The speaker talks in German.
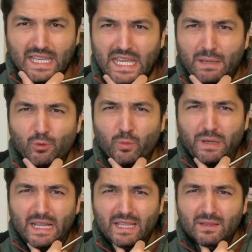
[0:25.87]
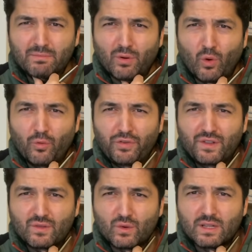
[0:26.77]

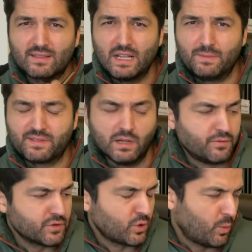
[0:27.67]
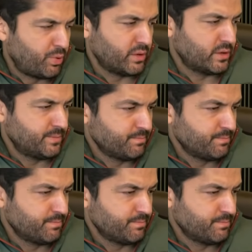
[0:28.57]
Immobilienprofis oder Selbsthilfegruppe?